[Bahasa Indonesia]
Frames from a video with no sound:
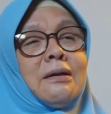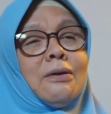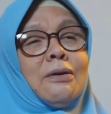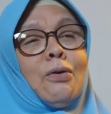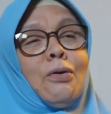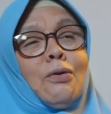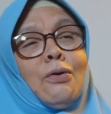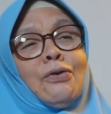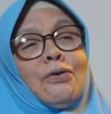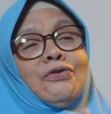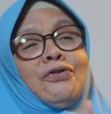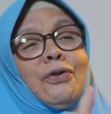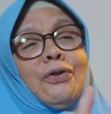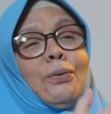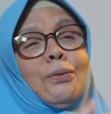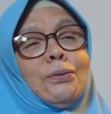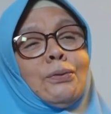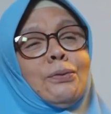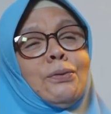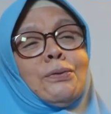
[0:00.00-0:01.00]
rokok
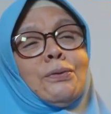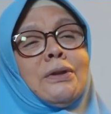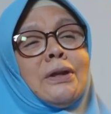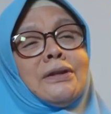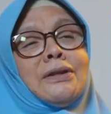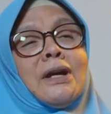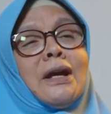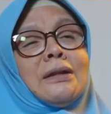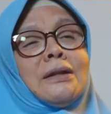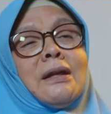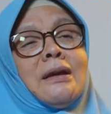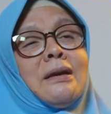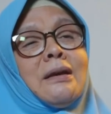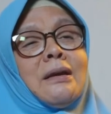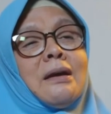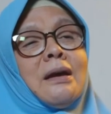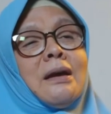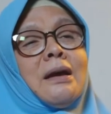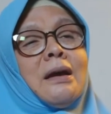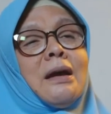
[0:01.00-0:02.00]
cerutu
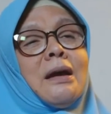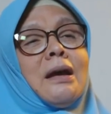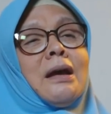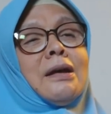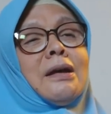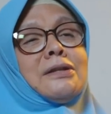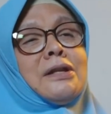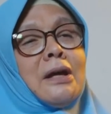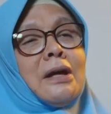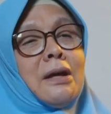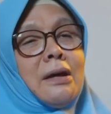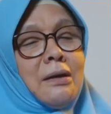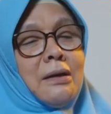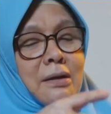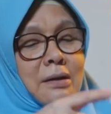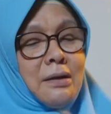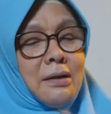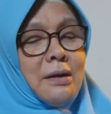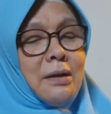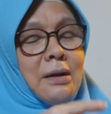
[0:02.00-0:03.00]
ternyata
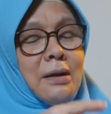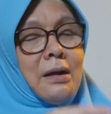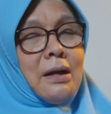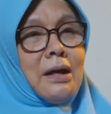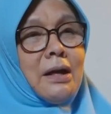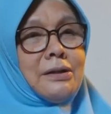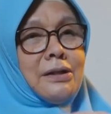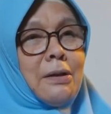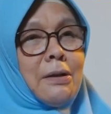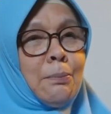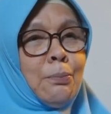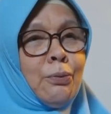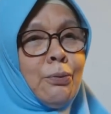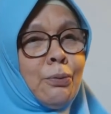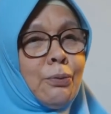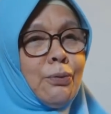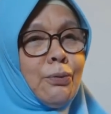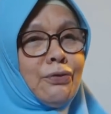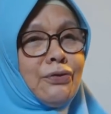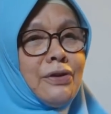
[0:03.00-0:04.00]
hanya hanya
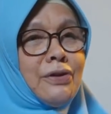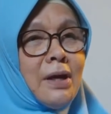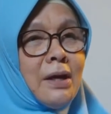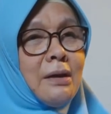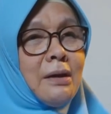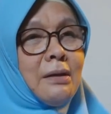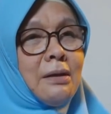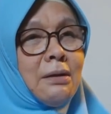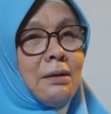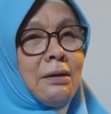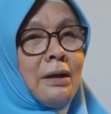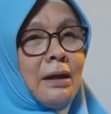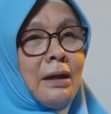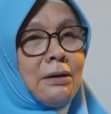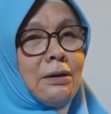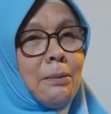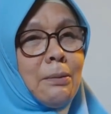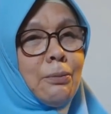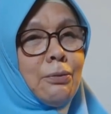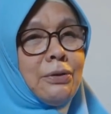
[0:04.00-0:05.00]
bungkusnya
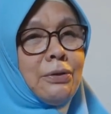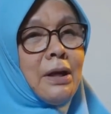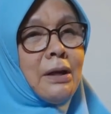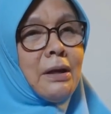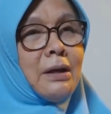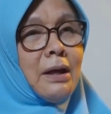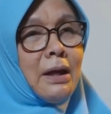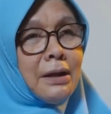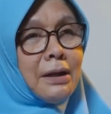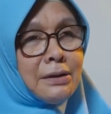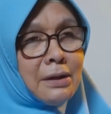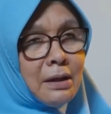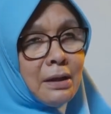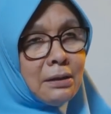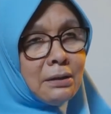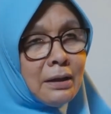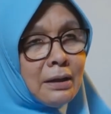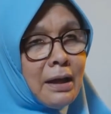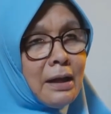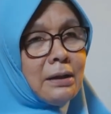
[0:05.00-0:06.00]
dan kemudian hanya
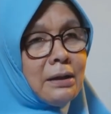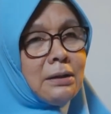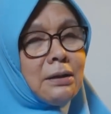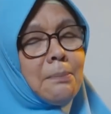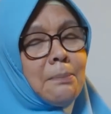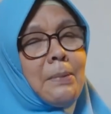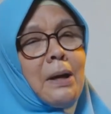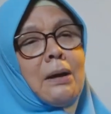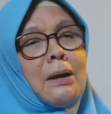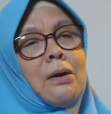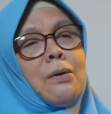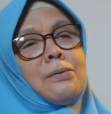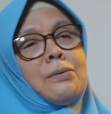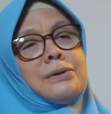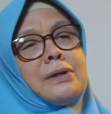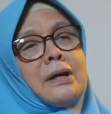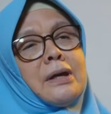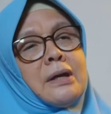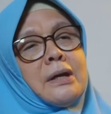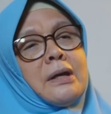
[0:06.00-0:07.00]
dengan
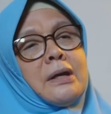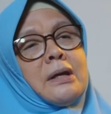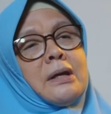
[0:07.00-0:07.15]
tembakaunya